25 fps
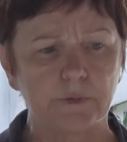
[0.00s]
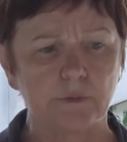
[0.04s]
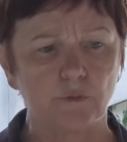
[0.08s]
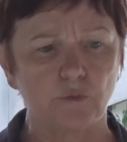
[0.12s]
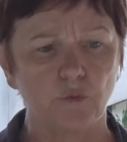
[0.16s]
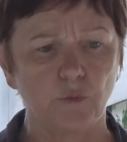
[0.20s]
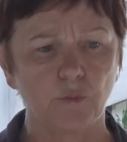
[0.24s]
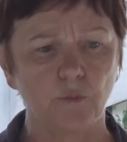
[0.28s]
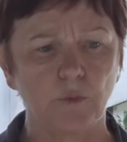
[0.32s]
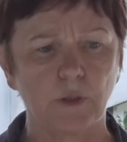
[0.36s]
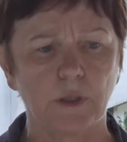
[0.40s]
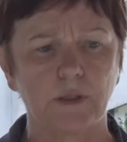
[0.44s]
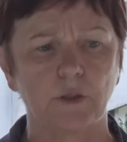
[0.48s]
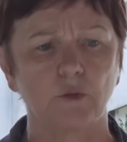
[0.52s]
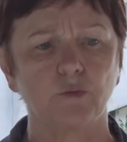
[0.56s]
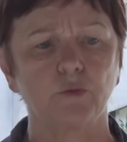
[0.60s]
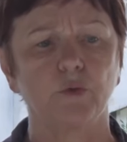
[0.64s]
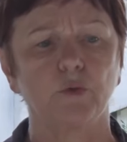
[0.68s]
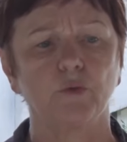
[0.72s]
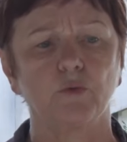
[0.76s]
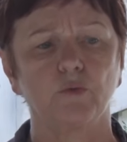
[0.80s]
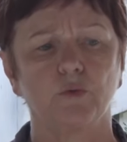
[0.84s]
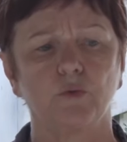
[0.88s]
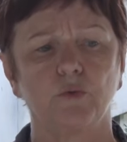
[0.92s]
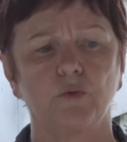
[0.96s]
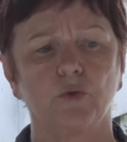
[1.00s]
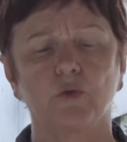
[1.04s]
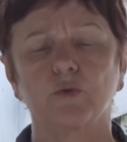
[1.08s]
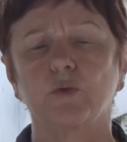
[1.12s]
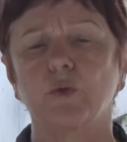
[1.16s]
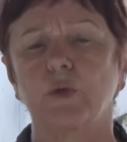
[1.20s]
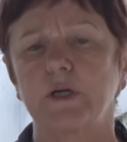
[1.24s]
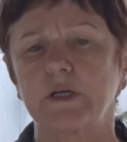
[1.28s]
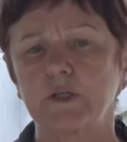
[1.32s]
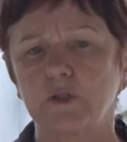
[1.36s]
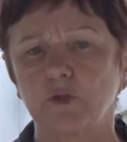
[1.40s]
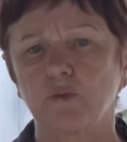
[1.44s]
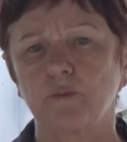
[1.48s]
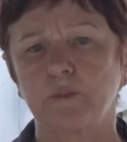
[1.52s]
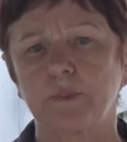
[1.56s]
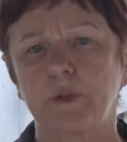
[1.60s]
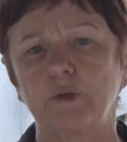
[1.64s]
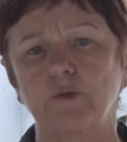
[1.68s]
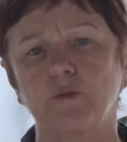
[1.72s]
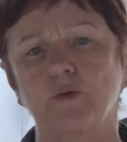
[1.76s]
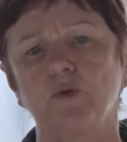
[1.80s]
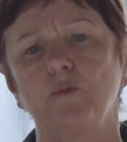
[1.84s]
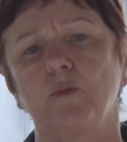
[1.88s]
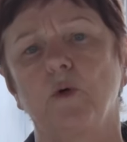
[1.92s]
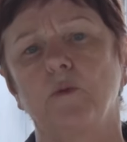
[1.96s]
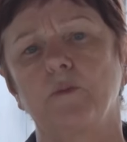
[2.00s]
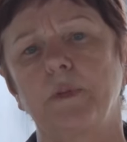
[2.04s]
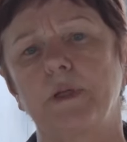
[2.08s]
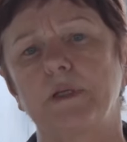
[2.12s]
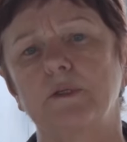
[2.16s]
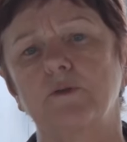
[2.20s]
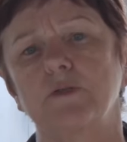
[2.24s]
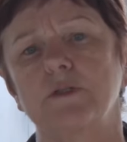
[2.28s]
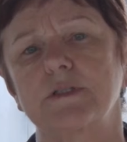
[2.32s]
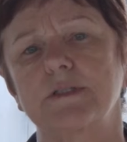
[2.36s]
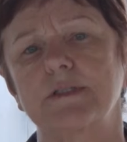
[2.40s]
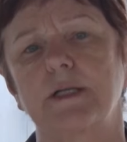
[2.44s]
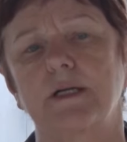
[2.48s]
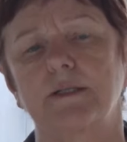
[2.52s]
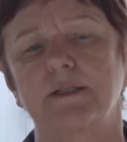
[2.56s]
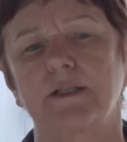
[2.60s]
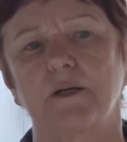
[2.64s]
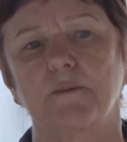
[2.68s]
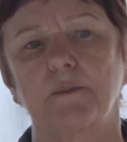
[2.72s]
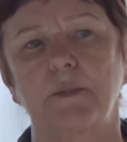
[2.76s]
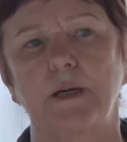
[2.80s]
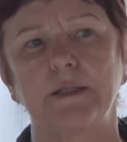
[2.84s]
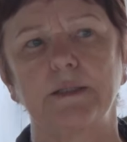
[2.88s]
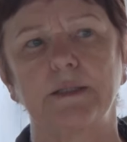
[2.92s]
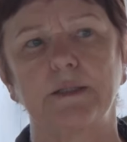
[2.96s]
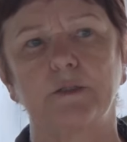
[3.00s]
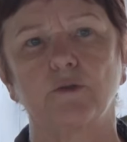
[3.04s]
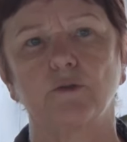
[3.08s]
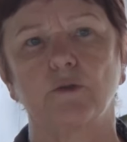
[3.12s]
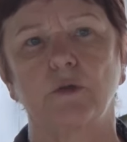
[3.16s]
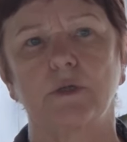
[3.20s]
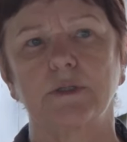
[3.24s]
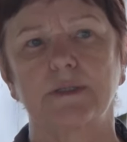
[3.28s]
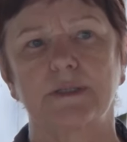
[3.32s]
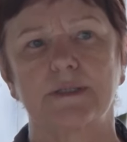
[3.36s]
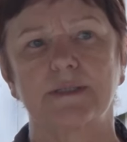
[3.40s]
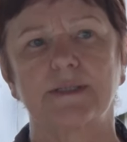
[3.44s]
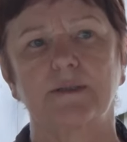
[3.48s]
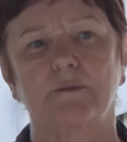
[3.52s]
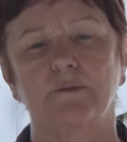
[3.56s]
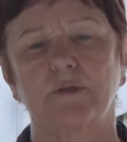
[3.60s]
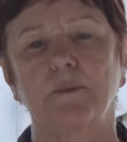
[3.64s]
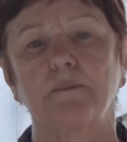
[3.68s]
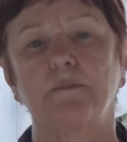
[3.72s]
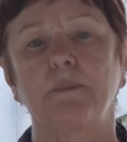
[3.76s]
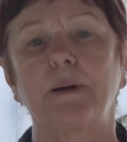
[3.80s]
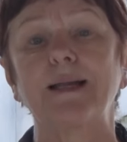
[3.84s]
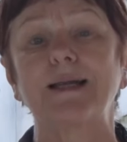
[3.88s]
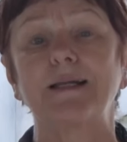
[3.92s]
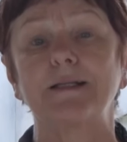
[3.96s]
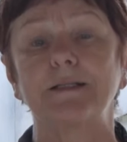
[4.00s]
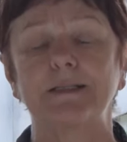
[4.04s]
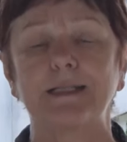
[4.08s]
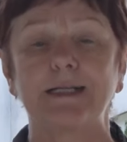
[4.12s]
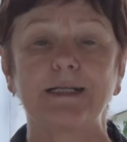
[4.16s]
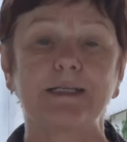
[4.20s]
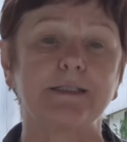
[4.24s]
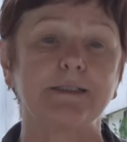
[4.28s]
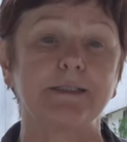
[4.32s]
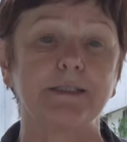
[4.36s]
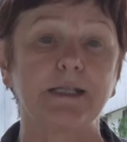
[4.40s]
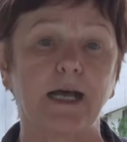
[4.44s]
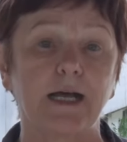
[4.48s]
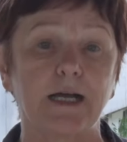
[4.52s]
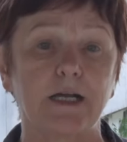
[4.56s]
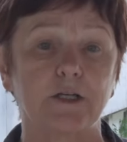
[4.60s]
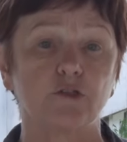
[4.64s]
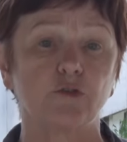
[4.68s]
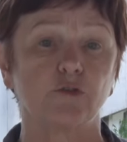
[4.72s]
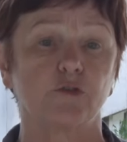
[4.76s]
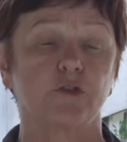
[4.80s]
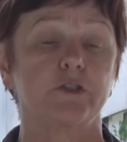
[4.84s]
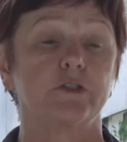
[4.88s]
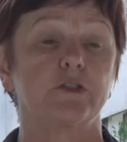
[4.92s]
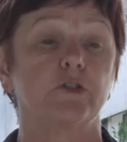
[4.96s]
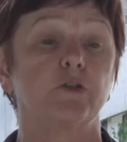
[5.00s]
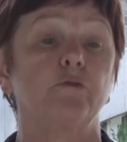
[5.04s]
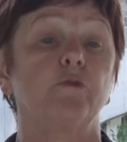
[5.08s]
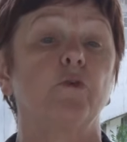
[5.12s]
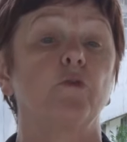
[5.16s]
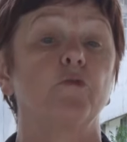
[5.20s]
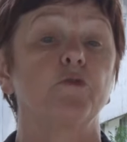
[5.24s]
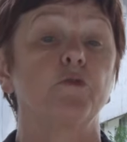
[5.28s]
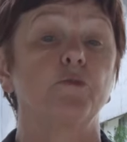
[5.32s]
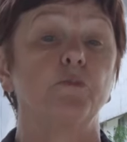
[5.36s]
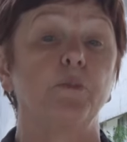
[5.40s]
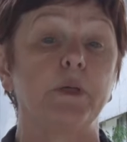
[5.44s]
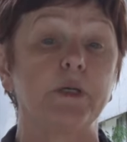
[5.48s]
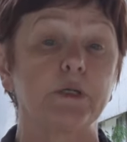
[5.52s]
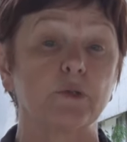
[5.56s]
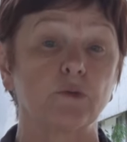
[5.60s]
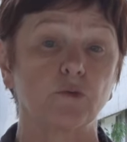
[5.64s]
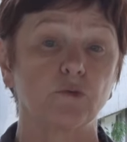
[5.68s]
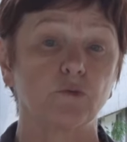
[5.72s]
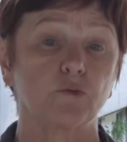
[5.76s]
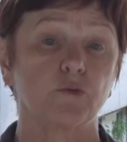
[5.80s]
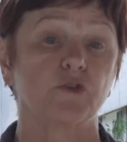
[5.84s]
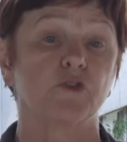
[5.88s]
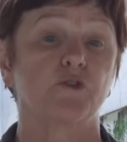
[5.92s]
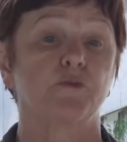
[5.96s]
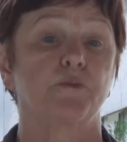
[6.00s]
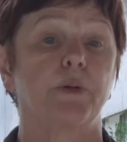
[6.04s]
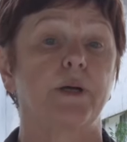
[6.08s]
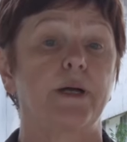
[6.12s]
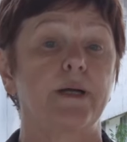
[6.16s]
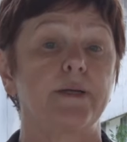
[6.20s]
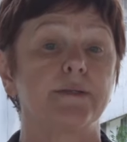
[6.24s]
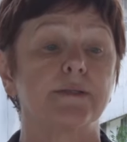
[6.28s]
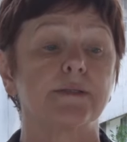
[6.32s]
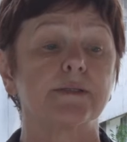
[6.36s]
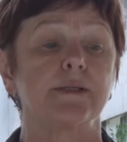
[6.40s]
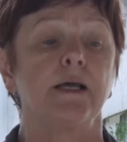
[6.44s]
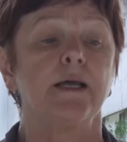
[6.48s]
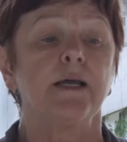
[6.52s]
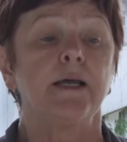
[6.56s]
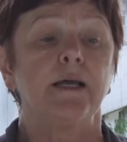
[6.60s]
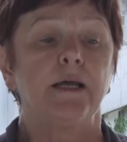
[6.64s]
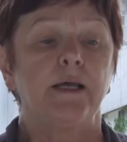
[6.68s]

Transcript: Um aluno doutorando meu no momento está trabalhando com a questão da parentalidade, ou seja, envolvimento dos pais